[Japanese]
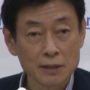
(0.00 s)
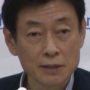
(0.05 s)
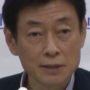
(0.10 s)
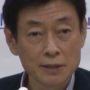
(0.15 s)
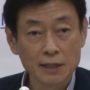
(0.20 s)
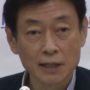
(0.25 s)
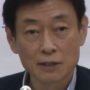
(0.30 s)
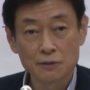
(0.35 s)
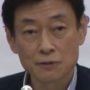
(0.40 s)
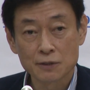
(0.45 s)

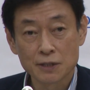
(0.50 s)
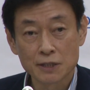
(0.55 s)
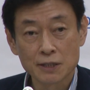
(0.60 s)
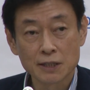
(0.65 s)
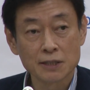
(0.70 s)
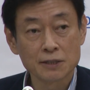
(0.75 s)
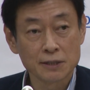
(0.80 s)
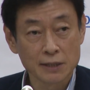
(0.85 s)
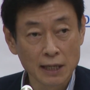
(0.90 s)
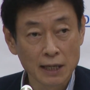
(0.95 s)
近いうちに
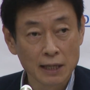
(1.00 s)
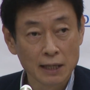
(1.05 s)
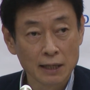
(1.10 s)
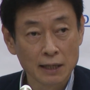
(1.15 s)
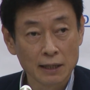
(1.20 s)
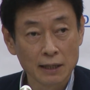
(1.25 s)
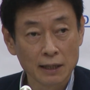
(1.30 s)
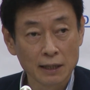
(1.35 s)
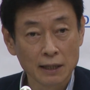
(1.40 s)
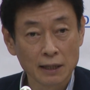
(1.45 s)
ですね、
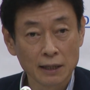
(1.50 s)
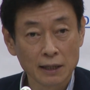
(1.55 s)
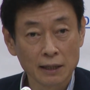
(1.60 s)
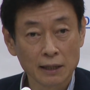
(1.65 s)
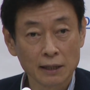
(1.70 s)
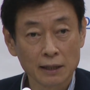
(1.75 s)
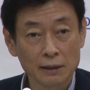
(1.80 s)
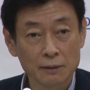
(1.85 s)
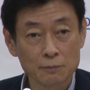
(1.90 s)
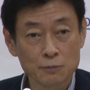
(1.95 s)

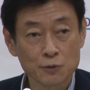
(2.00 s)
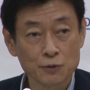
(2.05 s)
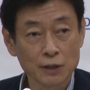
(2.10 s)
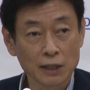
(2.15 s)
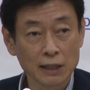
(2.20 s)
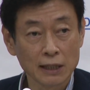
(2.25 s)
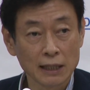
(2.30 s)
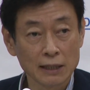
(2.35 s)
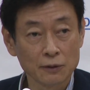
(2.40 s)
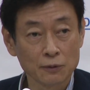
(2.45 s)
え分
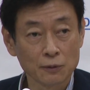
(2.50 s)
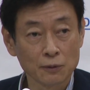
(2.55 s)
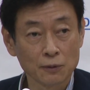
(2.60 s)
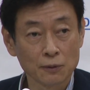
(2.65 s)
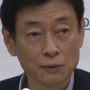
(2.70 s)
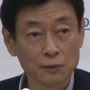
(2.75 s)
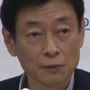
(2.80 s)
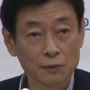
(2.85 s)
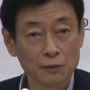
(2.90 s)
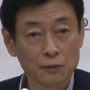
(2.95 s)
科会
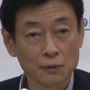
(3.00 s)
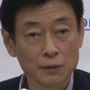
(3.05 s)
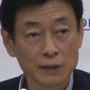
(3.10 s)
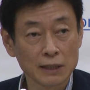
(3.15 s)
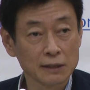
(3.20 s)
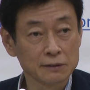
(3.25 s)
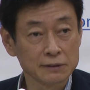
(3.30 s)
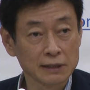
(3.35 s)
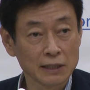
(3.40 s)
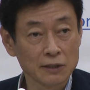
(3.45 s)
を
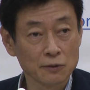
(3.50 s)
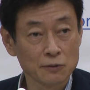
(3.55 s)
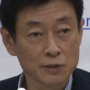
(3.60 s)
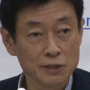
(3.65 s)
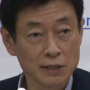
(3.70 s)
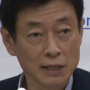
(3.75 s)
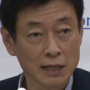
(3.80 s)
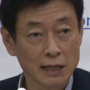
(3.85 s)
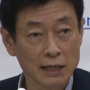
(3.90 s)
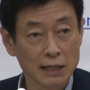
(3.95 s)
開くなりを
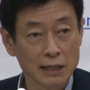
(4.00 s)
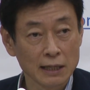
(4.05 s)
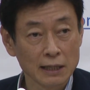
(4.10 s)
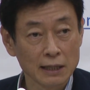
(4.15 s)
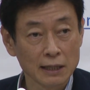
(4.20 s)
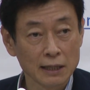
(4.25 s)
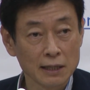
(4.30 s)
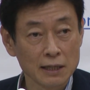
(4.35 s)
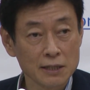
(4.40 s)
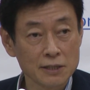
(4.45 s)
して、
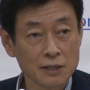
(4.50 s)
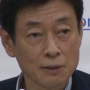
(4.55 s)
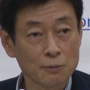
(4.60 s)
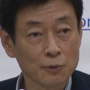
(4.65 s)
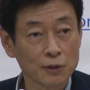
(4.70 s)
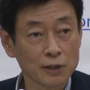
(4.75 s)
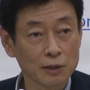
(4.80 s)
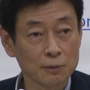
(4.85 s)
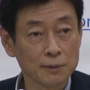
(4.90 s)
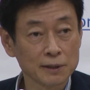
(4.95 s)
え専
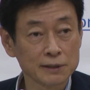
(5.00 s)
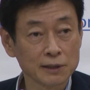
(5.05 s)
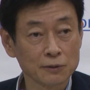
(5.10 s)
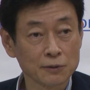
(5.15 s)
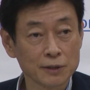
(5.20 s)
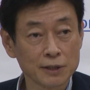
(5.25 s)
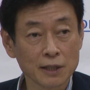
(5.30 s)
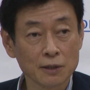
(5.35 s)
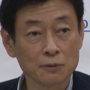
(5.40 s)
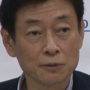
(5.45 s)
門家の皆さん
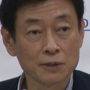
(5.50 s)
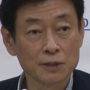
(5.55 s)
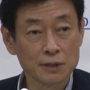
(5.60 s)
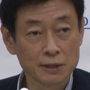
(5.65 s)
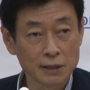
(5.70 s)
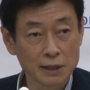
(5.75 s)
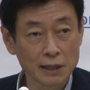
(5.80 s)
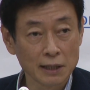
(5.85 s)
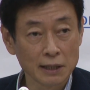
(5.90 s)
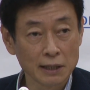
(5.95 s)
の意見を聞
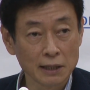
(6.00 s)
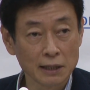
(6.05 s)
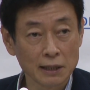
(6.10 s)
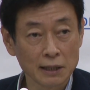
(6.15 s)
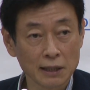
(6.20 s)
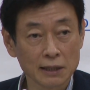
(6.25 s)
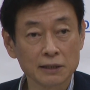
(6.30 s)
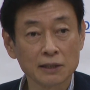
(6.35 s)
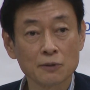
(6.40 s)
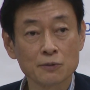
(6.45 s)
いて、
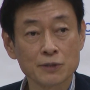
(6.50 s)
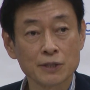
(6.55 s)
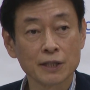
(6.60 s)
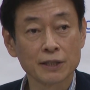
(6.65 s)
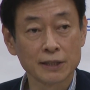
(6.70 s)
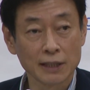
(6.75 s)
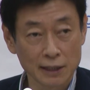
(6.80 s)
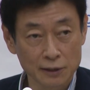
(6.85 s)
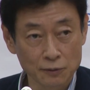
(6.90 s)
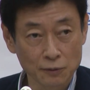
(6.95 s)
え判断をして
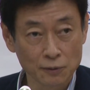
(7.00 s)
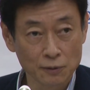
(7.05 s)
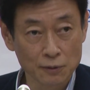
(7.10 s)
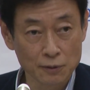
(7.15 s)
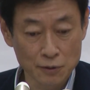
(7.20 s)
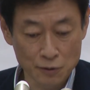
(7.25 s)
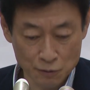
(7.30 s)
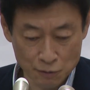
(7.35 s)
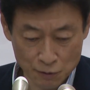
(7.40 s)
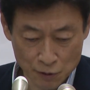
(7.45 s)
いきたいと
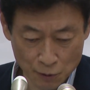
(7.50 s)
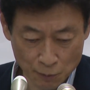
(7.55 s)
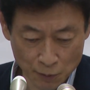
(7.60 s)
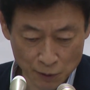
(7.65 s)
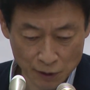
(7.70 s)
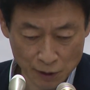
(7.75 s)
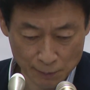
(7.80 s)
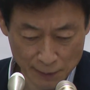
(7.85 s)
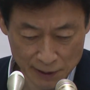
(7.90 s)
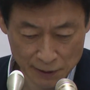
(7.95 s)
いうふうに
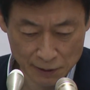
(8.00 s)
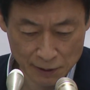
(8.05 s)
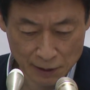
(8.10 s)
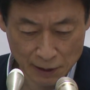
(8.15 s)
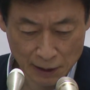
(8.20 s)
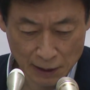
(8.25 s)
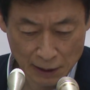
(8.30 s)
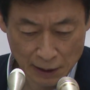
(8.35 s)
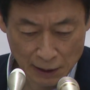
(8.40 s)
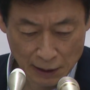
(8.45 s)
思っています。
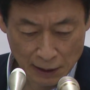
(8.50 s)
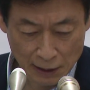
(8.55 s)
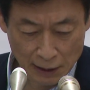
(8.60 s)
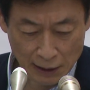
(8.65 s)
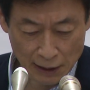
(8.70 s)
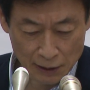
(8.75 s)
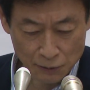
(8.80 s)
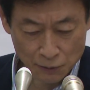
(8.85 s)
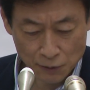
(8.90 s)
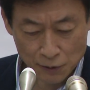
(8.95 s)

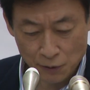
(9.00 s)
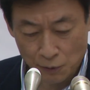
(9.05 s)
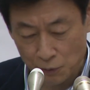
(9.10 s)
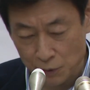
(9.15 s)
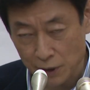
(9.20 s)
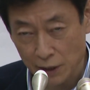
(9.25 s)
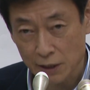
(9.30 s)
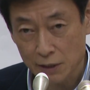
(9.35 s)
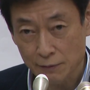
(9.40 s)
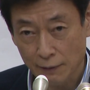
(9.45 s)
あの基
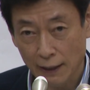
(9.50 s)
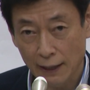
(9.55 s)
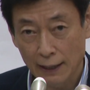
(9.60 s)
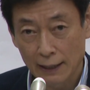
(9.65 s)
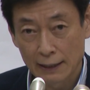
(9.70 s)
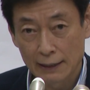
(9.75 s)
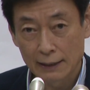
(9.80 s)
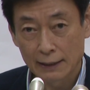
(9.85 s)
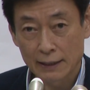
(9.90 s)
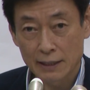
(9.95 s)
本的には、
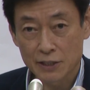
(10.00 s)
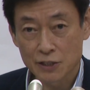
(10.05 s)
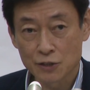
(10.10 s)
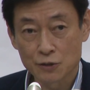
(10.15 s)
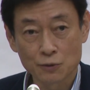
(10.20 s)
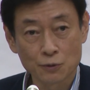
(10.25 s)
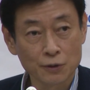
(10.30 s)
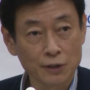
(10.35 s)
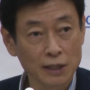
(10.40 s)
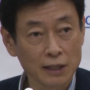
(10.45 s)
え
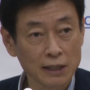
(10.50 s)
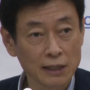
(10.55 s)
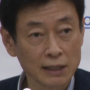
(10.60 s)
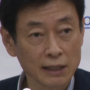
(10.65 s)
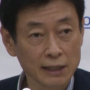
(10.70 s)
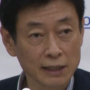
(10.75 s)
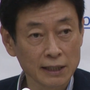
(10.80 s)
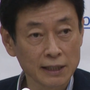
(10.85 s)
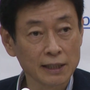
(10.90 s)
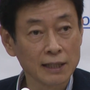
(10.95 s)
慎重に考え
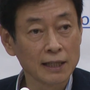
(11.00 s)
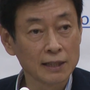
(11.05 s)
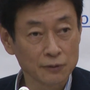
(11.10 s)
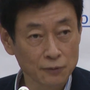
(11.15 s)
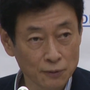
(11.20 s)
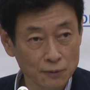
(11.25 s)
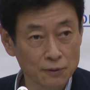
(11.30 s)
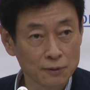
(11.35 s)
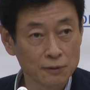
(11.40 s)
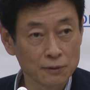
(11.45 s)
なきゃいけない
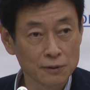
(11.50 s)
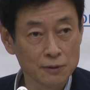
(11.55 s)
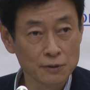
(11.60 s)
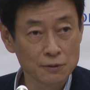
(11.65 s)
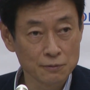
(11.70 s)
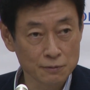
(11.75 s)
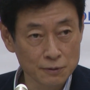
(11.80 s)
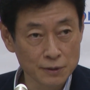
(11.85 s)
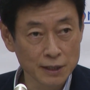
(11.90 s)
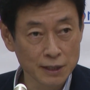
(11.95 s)
と
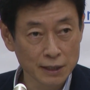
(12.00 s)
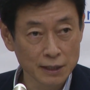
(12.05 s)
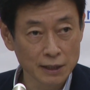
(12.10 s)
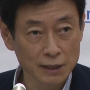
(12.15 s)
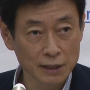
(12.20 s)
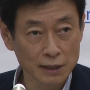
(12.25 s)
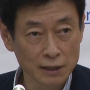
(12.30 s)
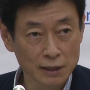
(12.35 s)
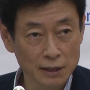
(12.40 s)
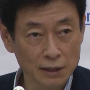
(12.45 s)
いうふう
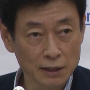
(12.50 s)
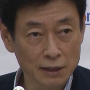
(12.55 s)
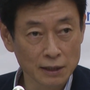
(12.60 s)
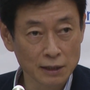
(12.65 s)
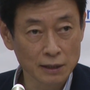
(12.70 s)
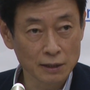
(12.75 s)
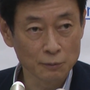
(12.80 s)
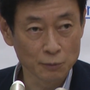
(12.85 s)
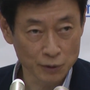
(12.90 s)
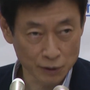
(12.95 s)

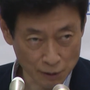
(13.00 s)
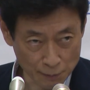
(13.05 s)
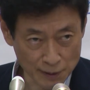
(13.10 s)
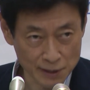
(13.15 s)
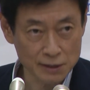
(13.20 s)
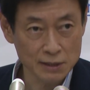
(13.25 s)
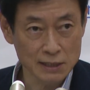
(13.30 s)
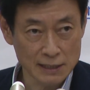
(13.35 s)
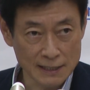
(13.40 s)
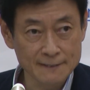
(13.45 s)
に思ってい
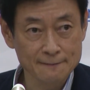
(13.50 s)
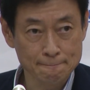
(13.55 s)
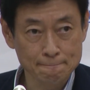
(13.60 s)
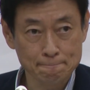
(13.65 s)
ます。